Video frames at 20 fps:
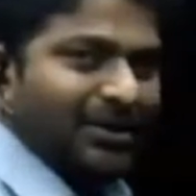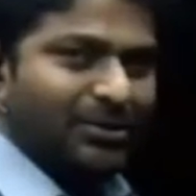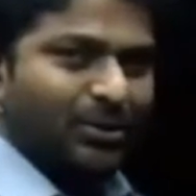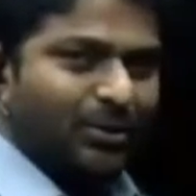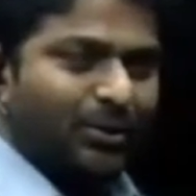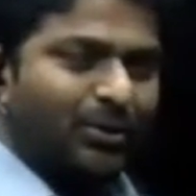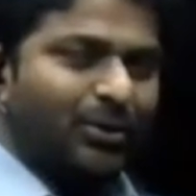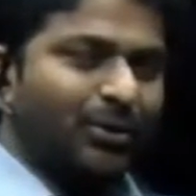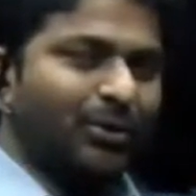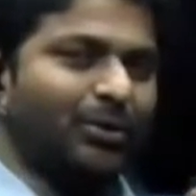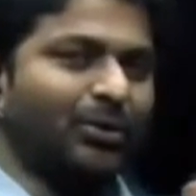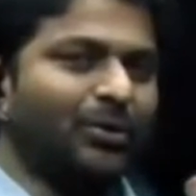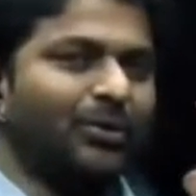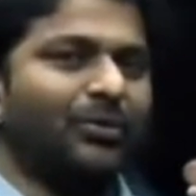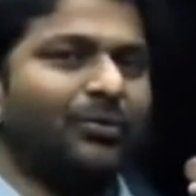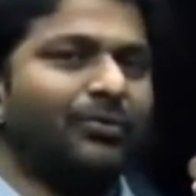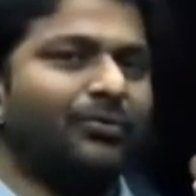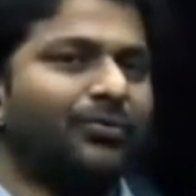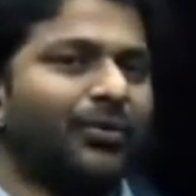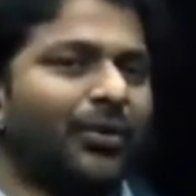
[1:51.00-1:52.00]
తెలుసు టూ
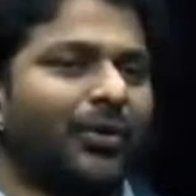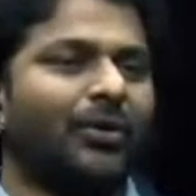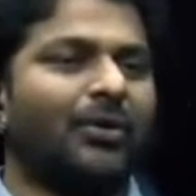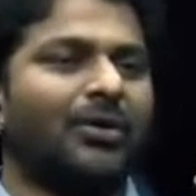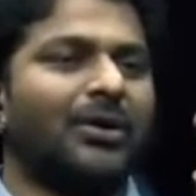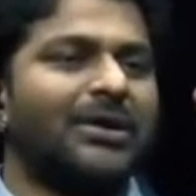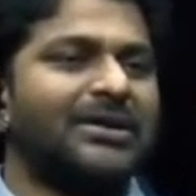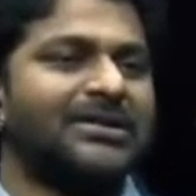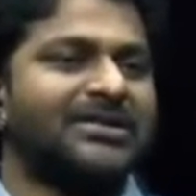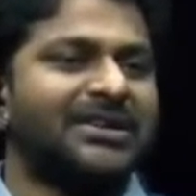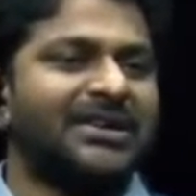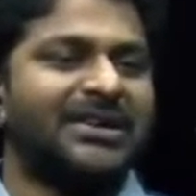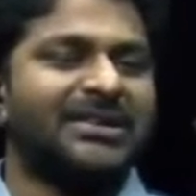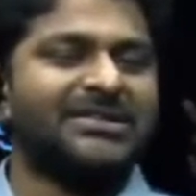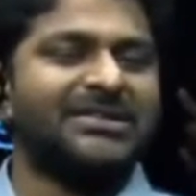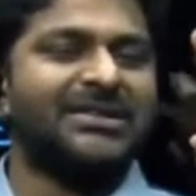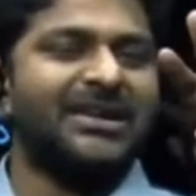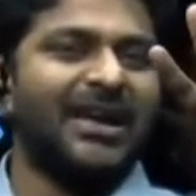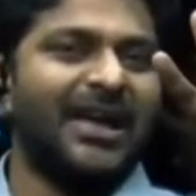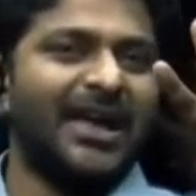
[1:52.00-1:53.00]
ఫోర్
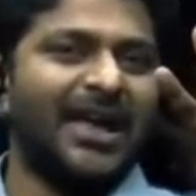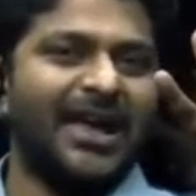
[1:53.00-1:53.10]
సిక్స్